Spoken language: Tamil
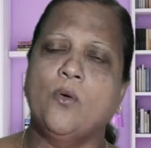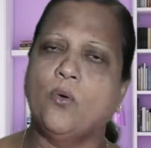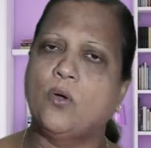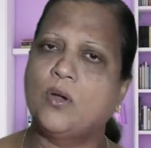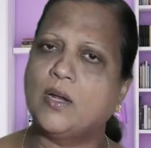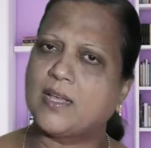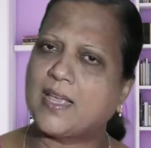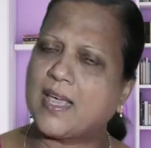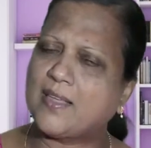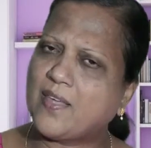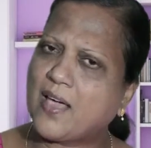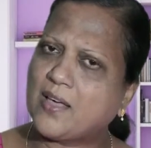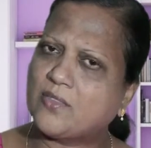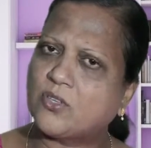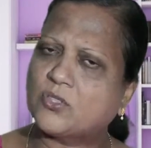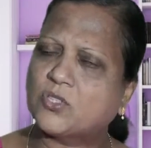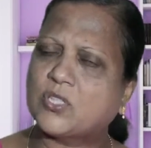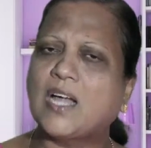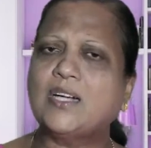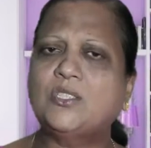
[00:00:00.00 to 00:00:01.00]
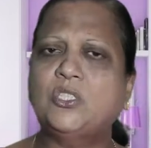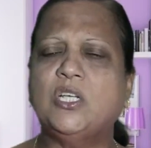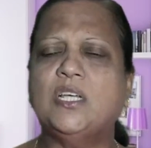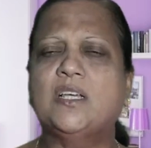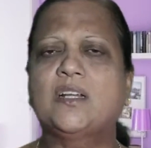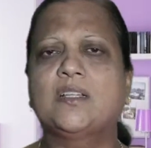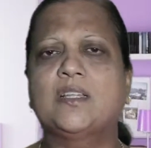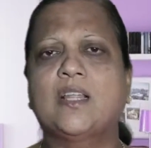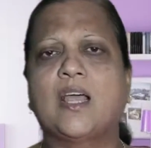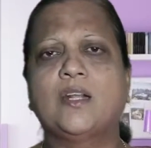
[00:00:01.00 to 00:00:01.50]
உங்களுக்கு ஏதாவது சாட்சி
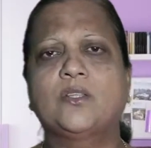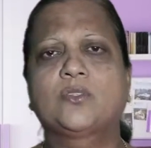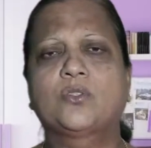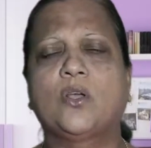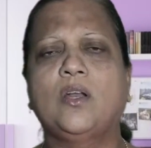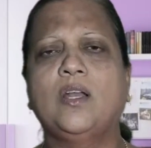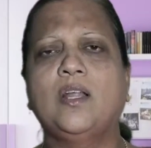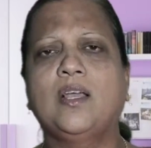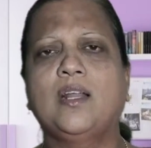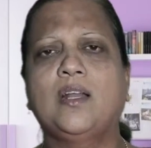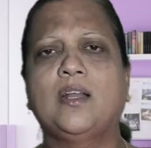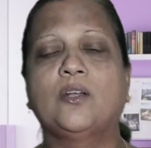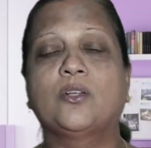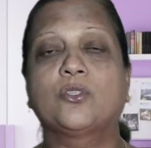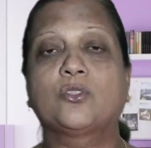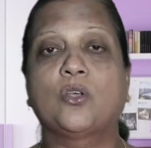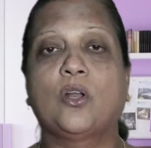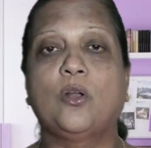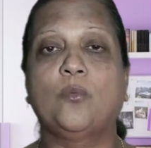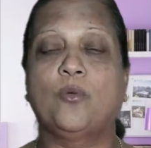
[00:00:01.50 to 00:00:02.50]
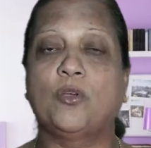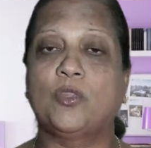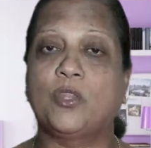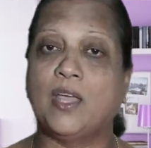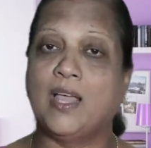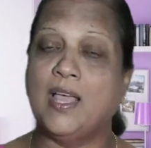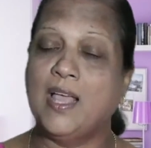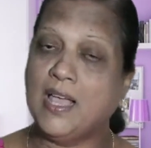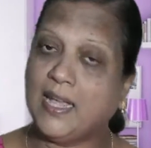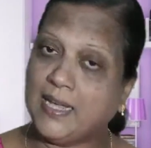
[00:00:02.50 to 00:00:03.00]
இருந்தால் சொல்லுங்கள் என்று சொல்லும்போது